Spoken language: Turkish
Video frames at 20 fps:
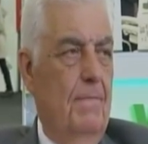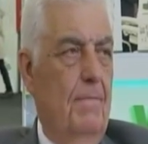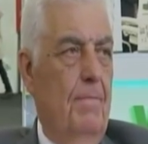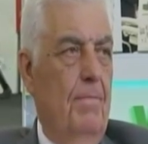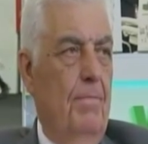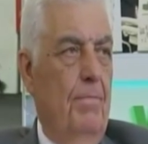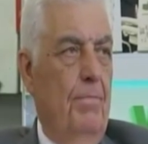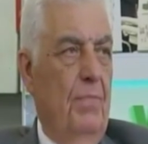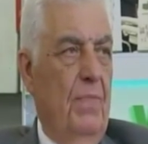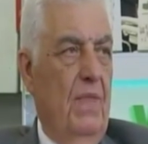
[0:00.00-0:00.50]

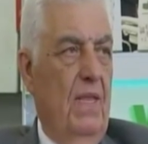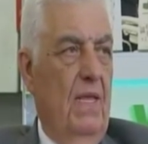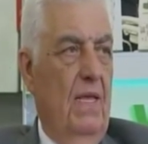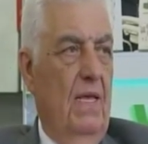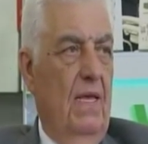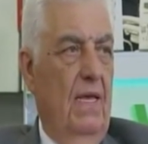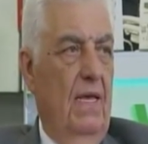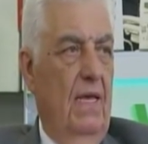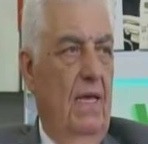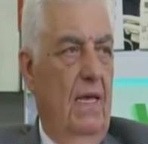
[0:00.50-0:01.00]

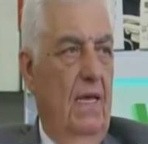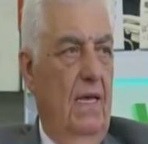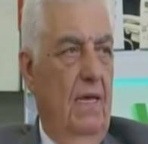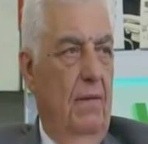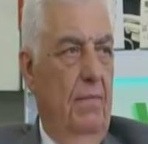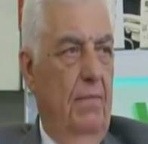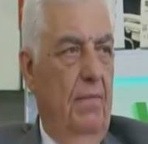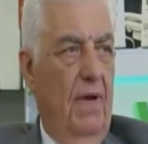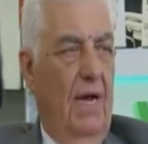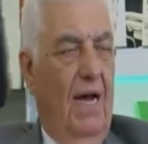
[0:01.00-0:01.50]

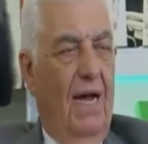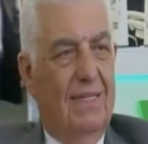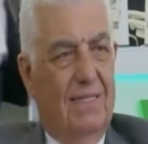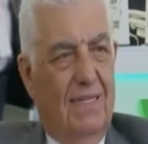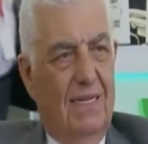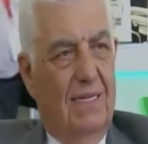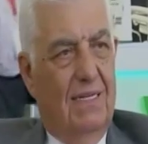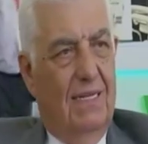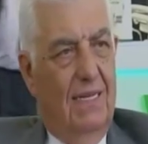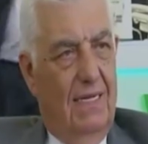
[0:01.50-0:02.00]
Evet. E,
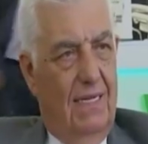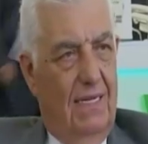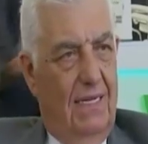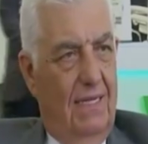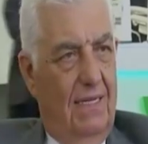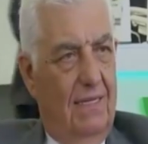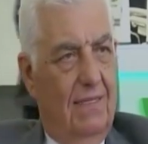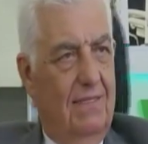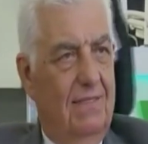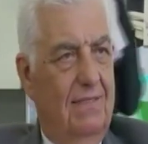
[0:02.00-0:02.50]
atıkları